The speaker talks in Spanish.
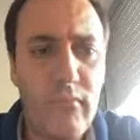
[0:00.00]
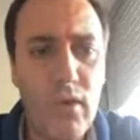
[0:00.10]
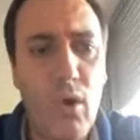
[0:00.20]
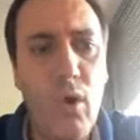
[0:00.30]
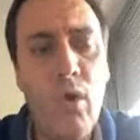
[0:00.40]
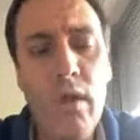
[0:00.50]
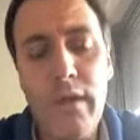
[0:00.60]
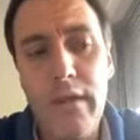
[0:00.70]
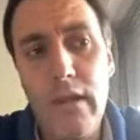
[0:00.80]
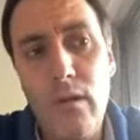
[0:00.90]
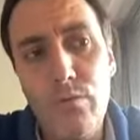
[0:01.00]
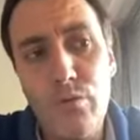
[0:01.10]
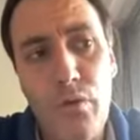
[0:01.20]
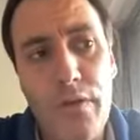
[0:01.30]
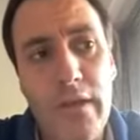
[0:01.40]
o
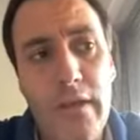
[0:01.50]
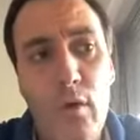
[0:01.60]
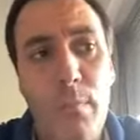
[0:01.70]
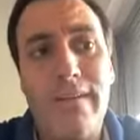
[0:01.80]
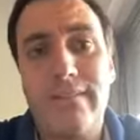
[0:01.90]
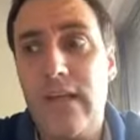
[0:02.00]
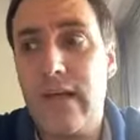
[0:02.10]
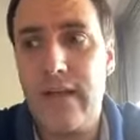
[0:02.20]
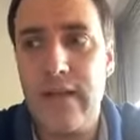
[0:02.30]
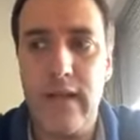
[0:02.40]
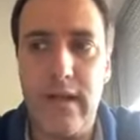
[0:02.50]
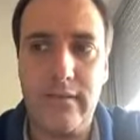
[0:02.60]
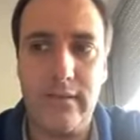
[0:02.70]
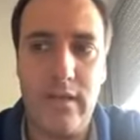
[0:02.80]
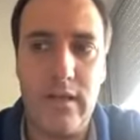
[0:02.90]
incluso de no pasaje
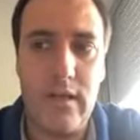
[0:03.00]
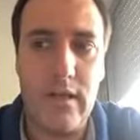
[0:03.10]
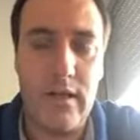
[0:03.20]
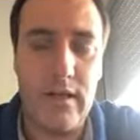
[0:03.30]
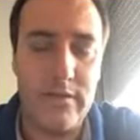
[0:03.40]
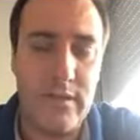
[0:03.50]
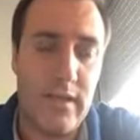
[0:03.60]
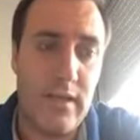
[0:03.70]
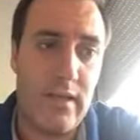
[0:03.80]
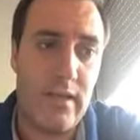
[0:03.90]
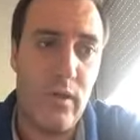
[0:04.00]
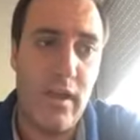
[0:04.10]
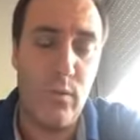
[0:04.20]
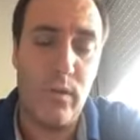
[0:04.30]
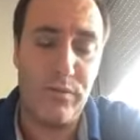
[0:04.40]
hacia la, hacia la
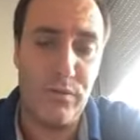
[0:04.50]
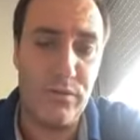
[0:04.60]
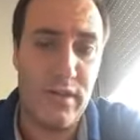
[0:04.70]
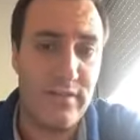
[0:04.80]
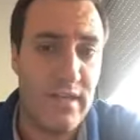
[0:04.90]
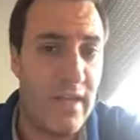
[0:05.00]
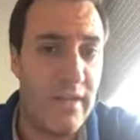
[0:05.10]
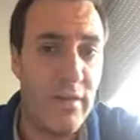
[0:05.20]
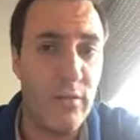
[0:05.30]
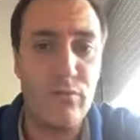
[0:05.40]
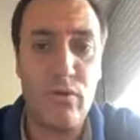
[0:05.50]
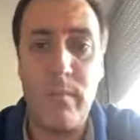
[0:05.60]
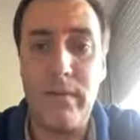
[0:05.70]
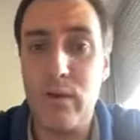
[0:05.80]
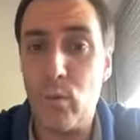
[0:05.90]
educación terciaria, ¿no?
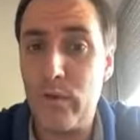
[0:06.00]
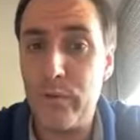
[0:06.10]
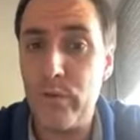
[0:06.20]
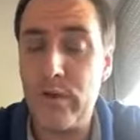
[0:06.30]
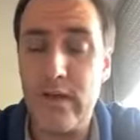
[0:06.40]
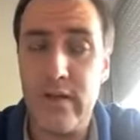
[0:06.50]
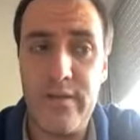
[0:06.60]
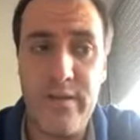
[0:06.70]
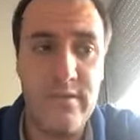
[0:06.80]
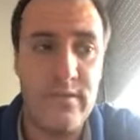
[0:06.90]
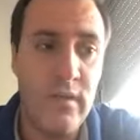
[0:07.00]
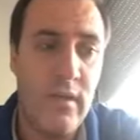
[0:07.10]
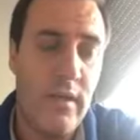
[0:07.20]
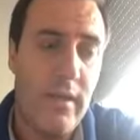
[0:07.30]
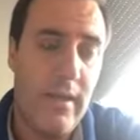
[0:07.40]
Solamente cuatro de cada diez
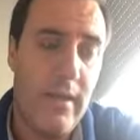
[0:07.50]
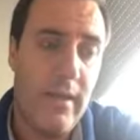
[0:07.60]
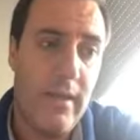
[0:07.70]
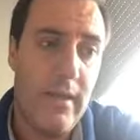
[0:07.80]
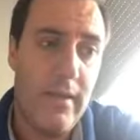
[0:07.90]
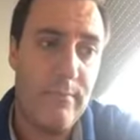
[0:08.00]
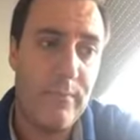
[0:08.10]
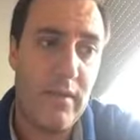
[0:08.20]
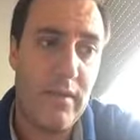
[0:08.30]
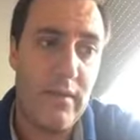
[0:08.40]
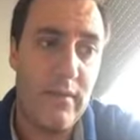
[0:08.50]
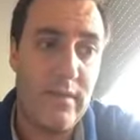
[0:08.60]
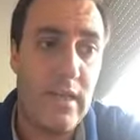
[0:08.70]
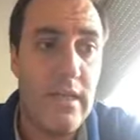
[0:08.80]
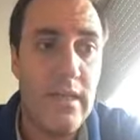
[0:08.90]
eh, eh,
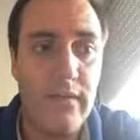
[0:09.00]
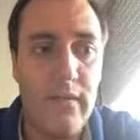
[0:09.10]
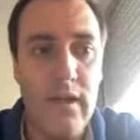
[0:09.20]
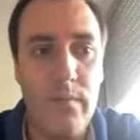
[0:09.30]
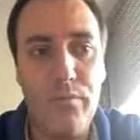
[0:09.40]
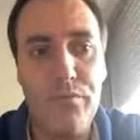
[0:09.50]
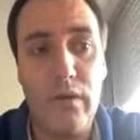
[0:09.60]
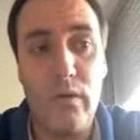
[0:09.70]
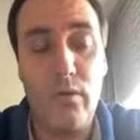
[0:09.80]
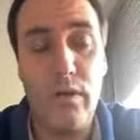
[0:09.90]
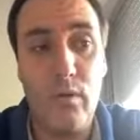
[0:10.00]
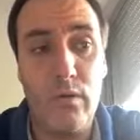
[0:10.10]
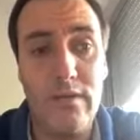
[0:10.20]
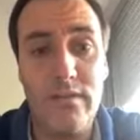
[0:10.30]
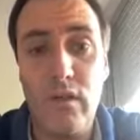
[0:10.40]
salían, digamos, con, el, con,
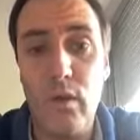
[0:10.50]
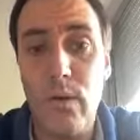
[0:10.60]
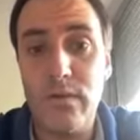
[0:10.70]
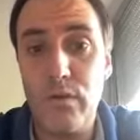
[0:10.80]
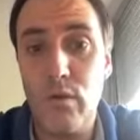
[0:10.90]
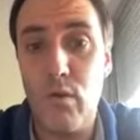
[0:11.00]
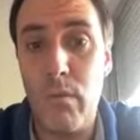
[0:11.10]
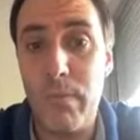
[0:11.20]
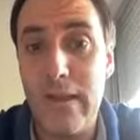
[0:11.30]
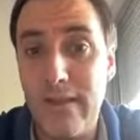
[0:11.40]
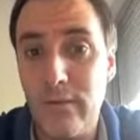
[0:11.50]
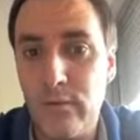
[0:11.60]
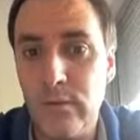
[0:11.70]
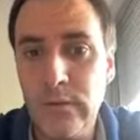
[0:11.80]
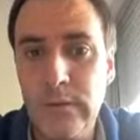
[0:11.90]
el, ciclo básico
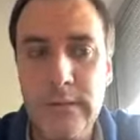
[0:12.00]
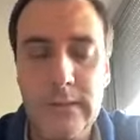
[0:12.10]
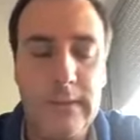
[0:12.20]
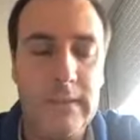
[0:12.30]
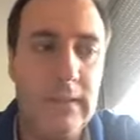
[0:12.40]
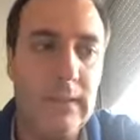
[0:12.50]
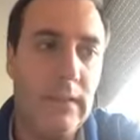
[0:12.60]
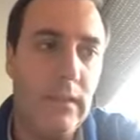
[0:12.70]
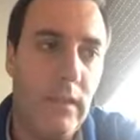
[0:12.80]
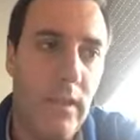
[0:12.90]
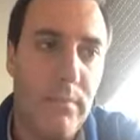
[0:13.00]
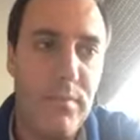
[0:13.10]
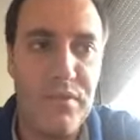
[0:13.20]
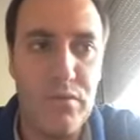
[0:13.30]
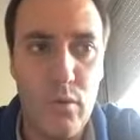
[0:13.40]
completo, eh, y
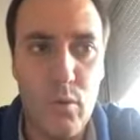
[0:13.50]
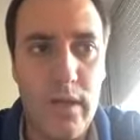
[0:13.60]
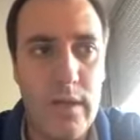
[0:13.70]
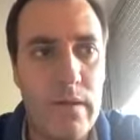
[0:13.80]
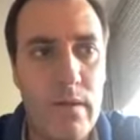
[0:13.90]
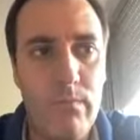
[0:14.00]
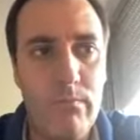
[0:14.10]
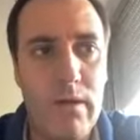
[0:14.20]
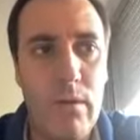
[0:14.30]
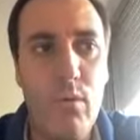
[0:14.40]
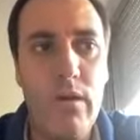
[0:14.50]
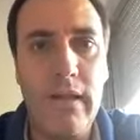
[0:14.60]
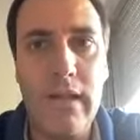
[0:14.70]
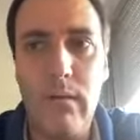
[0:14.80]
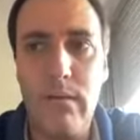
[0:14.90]
después en los lugares más,
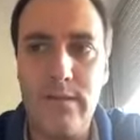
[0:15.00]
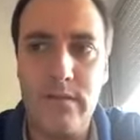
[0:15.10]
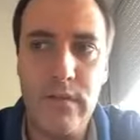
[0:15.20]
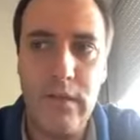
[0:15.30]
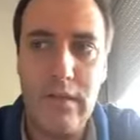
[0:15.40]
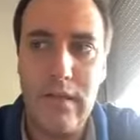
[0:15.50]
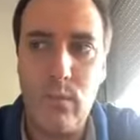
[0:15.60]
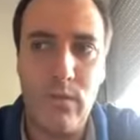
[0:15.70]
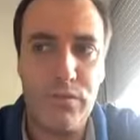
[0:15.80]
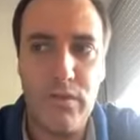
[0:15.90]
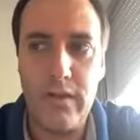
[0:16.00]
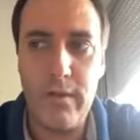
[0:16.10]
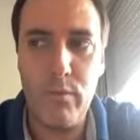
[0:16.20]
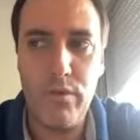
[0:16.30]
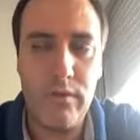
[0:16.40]
vulnerables la ecuación era
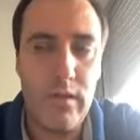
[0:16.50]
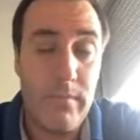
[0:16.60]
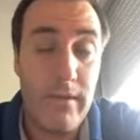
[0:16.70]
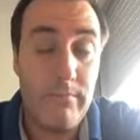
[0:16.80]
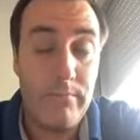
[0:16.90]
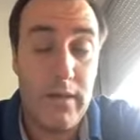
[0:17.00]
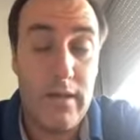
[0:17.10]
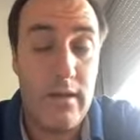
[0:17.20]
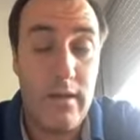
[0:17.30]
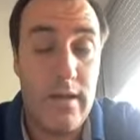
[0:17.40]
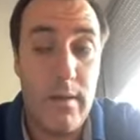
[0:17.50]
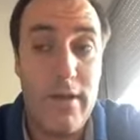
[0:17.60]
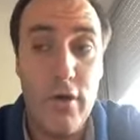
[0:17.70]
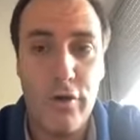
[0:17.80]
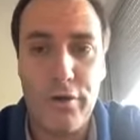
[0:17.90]
muy, también era,
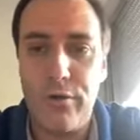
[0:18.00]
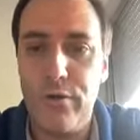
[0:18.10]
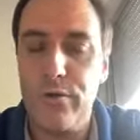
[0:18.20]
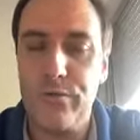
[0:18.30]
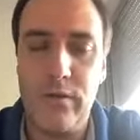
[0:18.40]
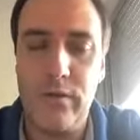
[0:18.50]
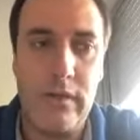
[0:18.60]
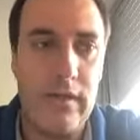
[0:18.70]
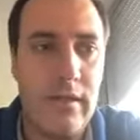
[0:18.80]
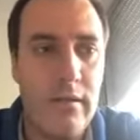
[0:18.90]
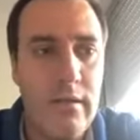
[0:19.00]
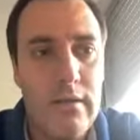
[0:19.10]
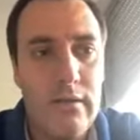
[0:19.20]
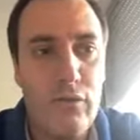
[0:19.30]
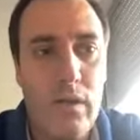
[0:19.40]
menor, ¿no? Este,
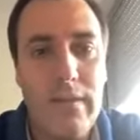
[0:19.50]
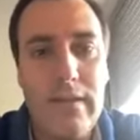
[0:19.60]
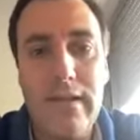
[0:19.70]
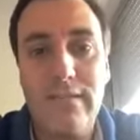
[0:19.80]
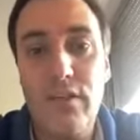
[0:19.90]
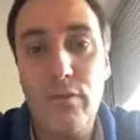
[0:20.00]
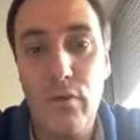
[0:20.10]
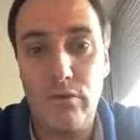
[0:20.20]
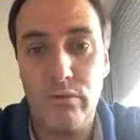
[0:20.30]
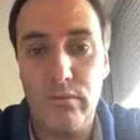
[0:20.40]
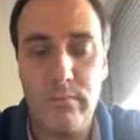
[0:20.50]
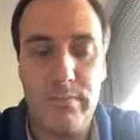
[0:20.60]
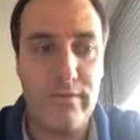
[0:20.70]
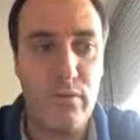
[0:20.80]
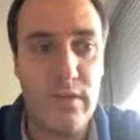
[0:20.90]
solamente casi dos
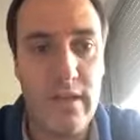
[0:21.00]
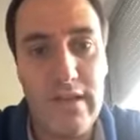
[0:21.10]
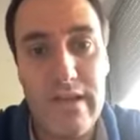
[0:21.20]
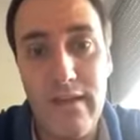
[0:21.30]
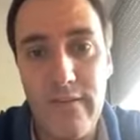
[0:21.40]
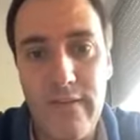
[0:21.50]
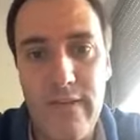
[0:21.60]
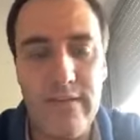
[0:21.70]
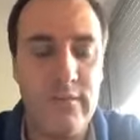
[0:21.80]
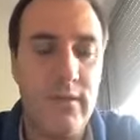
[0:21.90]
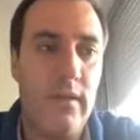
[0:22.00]
personas de cada diez